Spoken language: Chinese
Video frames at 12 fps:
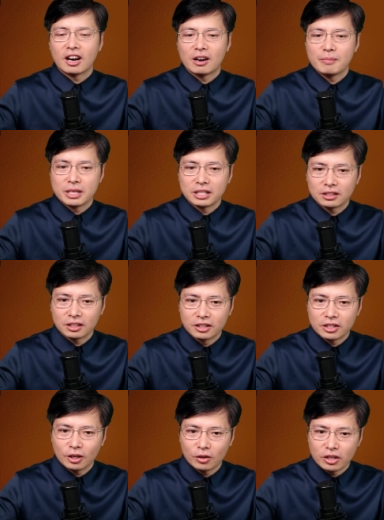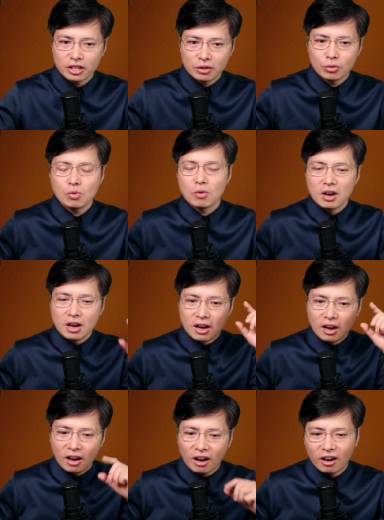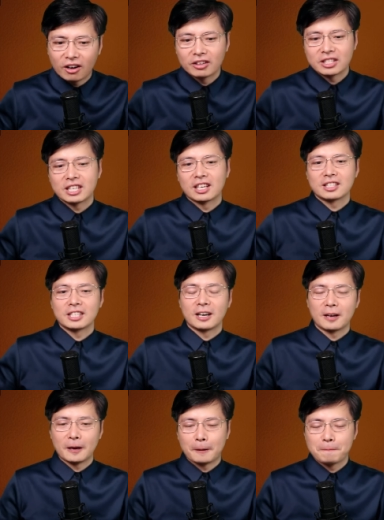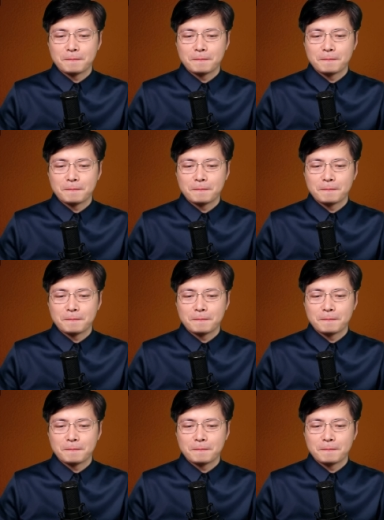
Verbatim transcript: 而名词儿叫礼物？好好想想啊！